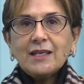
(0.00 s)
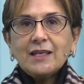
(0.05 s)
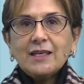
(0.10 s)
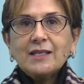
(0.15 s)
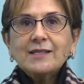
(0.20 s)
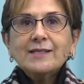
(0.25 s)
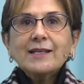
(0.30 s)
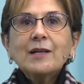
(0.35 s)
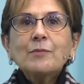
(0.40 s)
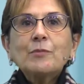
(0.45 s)

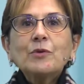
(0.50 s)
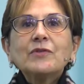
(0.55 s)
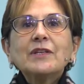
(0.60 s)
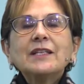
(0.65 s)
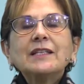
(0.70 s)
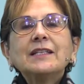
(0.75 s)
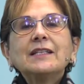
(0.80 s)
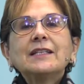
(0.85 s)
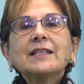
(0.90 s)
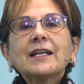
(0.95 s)
Il Salmo
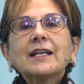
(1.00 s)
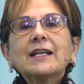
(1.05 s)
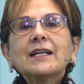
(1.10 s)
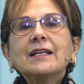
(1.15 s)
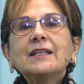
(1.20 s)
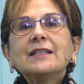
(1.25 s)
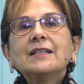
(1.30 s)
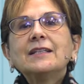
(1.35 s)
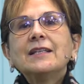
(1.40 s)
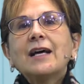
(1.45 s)

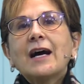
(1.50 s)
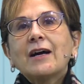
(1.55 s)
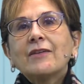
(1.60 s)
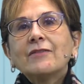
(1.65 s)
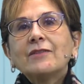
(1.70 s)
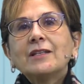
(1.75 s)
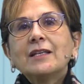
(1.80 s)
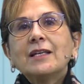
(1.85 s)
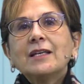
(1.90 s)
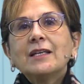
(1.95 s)
23 di
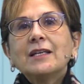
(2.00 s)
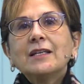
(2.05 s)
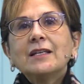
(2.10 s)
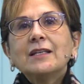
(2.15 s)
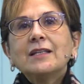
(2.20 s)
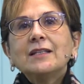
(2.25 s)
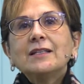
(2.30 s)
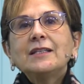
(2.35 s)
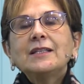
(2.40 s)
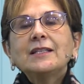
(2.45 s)
Davide
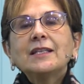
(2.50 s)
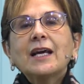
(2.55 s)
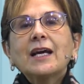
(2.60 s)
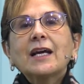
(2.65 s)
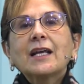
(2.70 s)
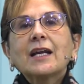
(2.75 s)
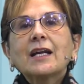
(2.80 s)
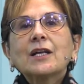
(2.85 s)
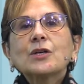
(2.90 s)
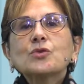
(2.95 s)

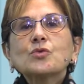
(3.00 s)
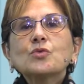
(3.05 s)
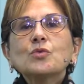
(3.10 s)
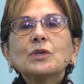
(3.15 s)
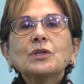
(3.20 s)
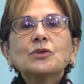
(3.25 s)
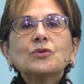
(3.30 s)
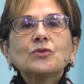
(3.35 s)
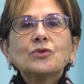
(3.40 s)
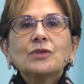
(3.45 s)
dichiara la
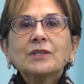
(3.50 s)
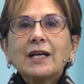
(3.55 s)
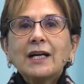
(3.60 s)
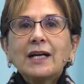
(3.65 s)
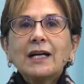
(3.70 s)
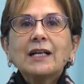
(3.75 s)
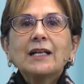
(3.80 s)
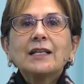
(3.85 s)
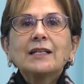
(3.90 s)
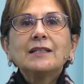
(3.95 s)
sua
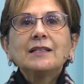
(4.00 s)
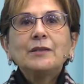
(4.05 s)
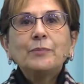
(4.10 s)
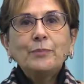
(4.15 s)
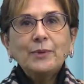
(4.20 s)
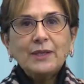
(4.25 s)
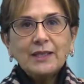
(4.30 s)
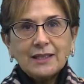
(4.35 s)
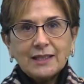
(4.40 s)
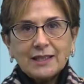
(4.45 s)
totale
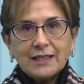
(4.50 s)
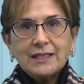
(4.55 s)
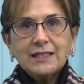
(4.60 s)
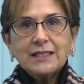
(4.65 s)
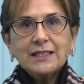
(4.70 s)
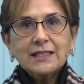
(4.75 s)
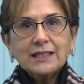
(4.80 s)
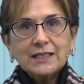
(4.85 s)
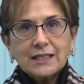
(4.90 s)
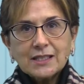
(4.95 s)

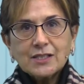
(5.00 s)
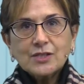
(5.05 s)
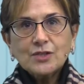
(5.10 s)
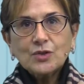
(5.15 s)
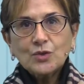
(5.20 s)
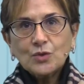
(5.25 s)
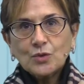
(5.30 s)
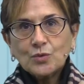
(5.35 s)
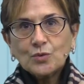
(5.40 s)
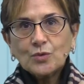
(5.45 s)
dipendenza dal
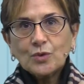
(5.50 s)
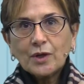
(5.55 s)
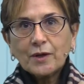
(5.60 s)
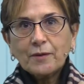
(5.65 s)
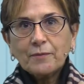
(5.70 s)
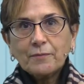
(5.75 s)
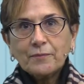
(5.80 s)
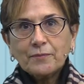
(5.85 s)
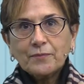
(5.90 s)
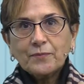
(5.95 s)

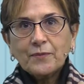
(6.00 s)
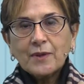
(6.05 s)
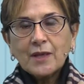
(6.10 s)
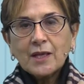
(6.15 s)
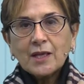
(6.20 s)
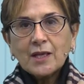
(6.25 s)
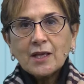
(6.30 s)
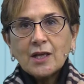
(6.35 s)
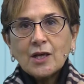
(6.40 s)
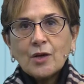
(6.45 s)
Signore,
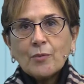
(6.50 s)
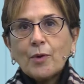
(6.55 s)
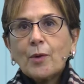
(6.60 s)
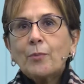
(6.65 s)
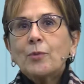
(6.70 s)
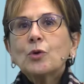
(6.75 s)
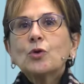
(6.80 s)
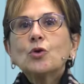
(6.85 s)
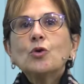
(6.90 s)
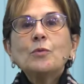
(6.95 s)

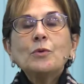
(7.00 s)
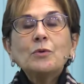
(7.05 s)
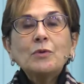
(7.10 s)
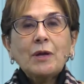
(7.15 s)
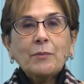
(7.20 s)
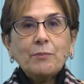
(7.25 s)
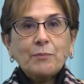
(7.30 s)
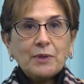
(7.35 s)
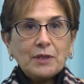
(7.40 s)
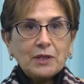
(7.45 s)
proprio come
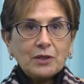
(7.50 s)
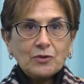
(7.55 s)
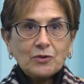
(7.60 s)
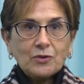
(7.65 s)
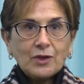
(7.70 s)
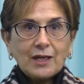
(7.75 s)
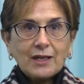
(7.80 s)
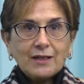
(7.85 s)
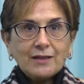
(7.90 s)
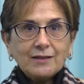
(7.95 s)
una
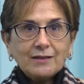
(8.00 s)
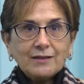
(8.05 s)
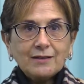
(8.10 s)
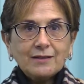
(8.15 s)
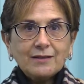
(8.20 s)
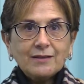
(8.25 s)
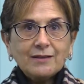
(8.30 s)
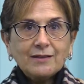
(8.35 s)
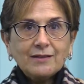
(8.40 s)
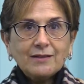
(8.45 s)
pecora
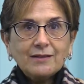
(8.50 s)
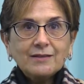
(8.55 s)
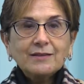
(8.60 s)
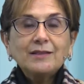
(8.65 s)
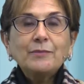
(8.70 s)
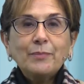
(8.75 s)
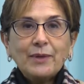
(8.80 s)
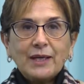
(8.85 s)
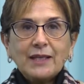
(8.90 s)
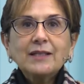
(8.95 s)

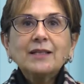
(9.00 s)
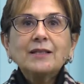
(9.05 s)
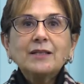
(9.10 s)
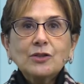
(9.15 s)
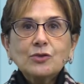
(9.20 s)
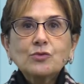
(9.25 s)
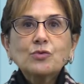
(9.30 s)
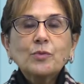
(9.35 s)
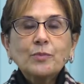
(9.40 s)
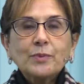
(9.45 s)
dipende
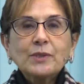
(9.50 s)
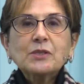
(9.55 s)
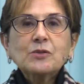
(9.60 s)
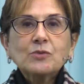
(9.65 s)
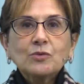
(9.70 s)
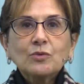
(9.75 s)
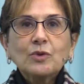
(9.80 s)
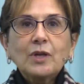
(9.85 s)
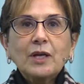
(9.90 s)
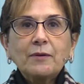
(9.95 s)
dal suo
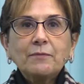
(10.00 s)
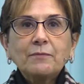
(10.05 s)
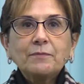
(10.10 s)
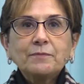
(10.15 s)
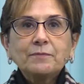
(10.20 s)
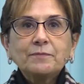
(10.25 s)
pastore.